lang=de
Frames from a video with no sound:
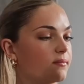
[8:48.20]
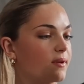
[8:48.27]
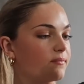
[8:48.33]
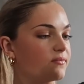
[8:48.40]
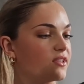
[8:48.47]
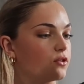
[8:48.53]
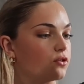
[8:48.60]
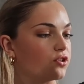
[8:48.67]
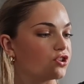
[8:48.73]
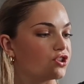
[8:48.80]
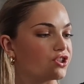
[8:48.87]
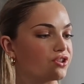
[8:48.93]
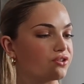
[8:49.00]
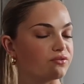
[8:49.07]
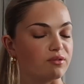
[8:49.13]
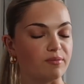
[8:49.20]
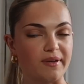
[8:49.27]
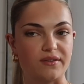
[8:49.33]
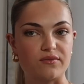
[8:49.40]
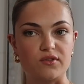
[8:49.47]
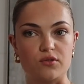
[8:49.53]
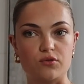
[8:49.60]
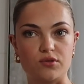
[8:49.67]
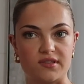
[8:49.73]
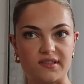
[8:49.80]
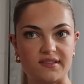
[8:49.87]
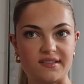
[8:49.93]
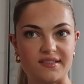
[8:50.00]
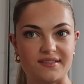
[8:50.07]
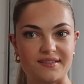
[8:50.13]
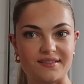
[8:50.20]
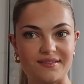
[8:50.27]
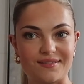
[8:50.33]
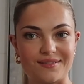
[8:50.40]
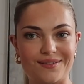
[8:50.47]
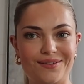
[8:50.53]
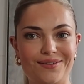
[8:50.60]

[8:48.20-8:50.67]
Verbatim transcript: in meinem Video geschnitten und gemerkt, wie kurz das erst ist.